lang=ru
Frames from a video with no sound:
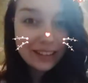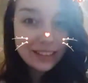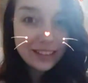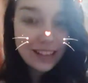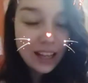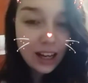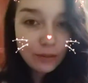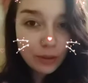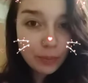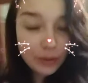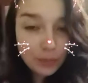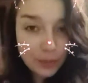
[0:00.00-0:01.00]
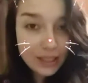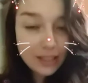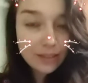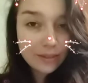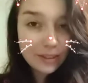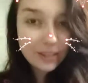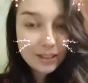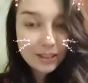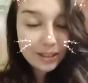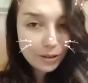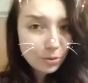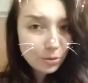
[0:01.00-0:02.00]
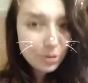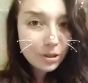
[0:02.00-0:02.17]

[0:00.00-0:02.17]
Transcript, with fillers: А вы подписываетесь или тоже